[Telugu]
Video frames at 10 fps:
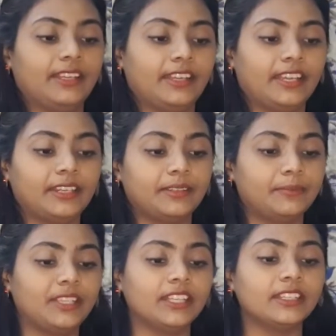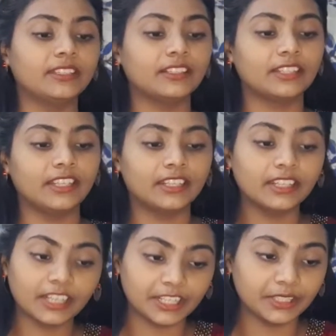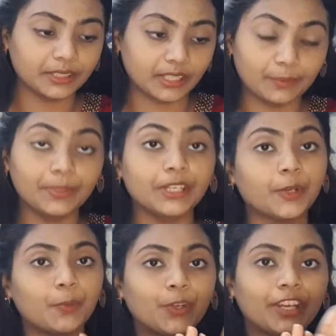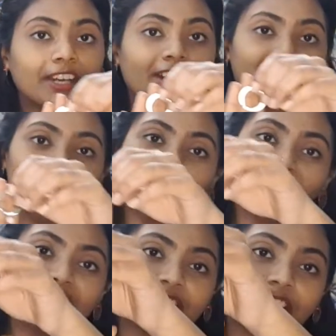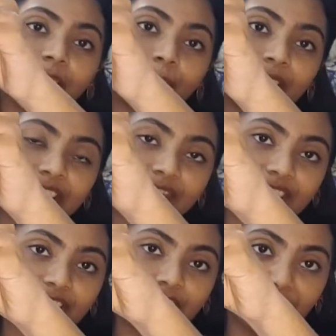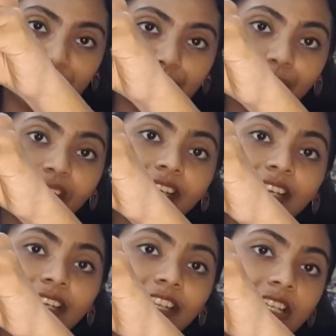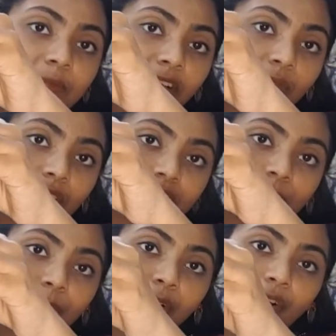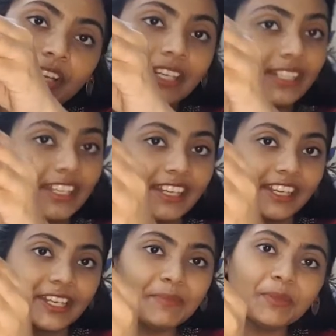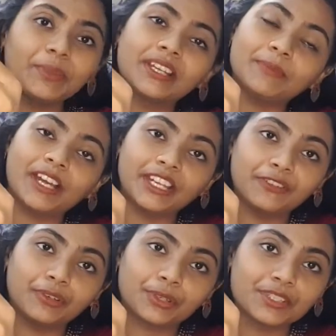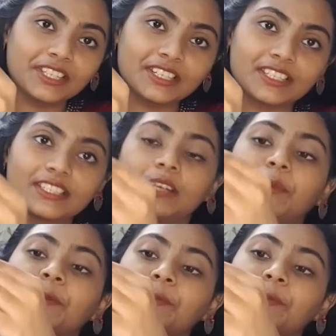అండ్ మీకు ఏదైనా క్లియర్గా కని కనిపించకపోయినా కానీ మీరు ఇన్స్టాగ్రామ్ పేజ్ విజిట్ చేయొచ్చు లేదా మాకు వాట్సాప్లో కాంటాక్ట్ అయినా కానీ మేము మీకు అన్ని ఫొటోస్ సెండ్ చేస్తాము